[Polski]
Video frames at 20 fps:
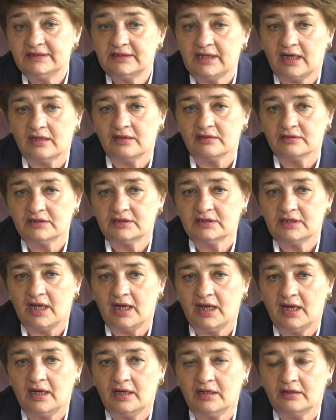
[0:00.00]

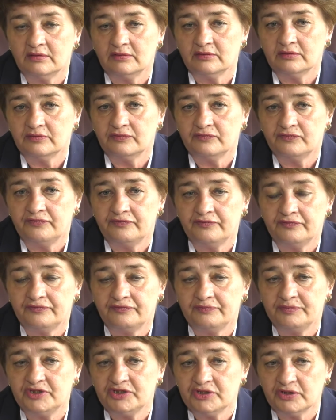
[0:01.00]
starosta
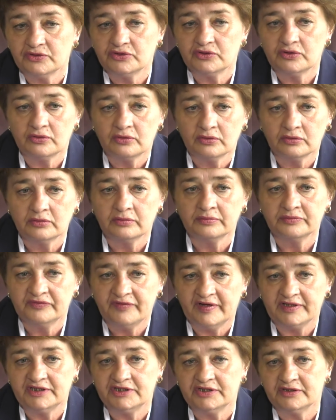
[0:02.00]
w miesiącu lutym
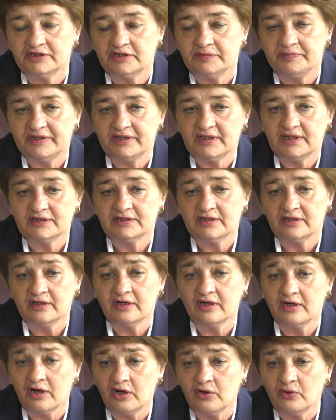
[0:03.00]
2015
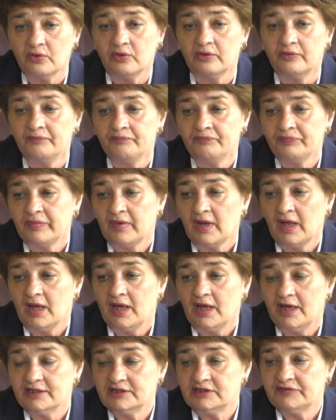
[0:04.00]
roku
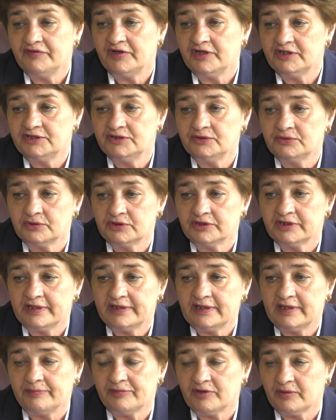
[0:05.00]
stwierdził,
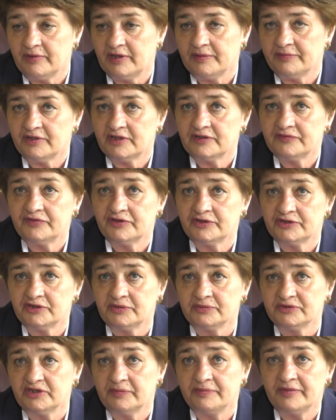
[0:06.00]
że te problemy
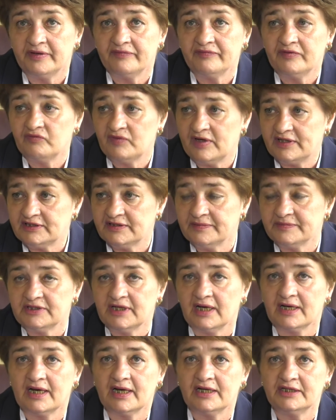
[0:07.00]
rozwiążą sobie we własnym
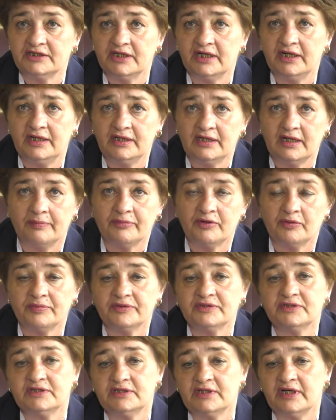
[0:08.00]
zakresie i ta
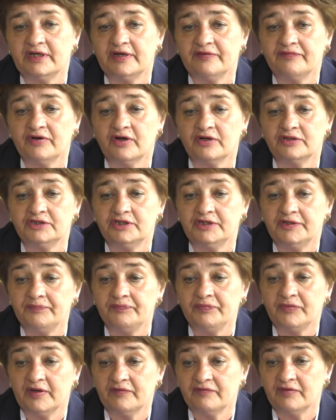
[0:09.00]
propozycja nie wchodzi
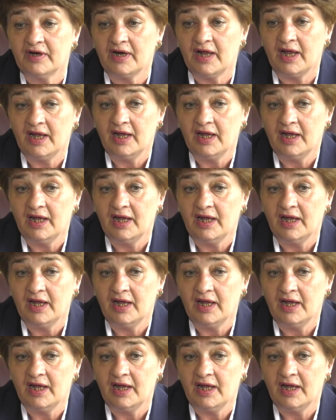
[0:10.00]
w grę.